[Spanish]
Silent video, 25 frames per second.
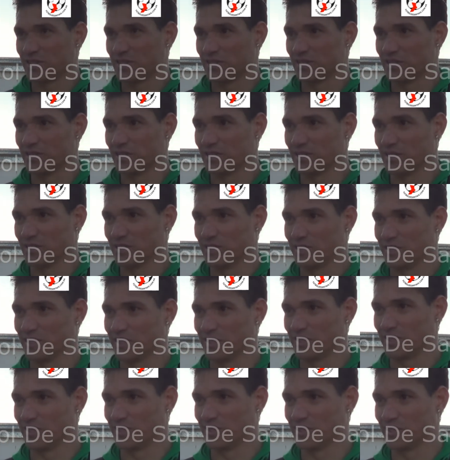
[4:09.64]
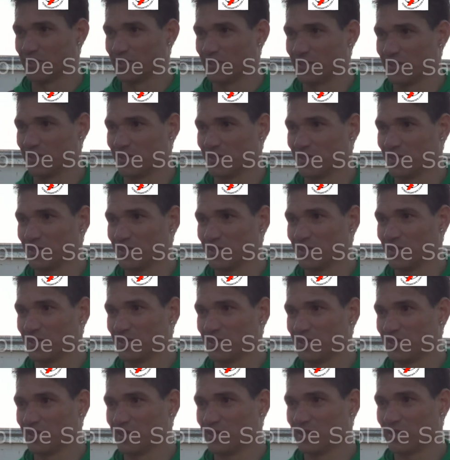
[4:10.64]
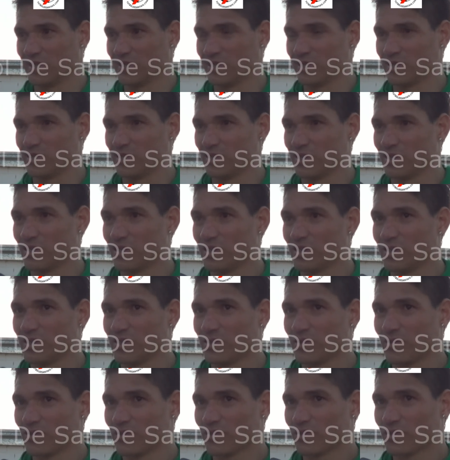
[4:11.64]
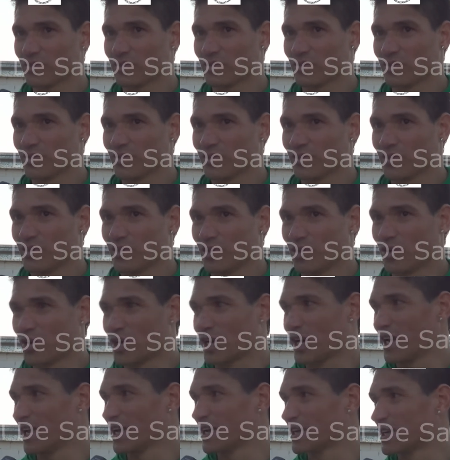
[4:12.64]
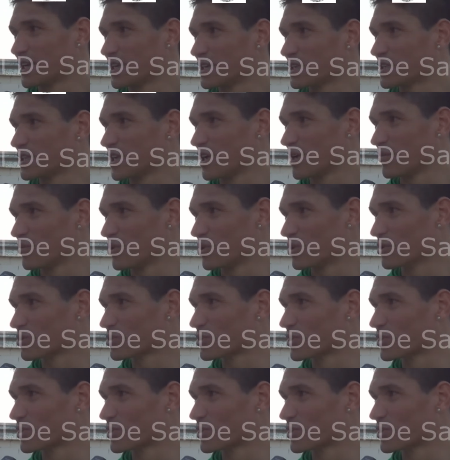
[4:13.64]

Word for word: Independiente, digo, la posibilidad de un ascenso? Ojalá que seamos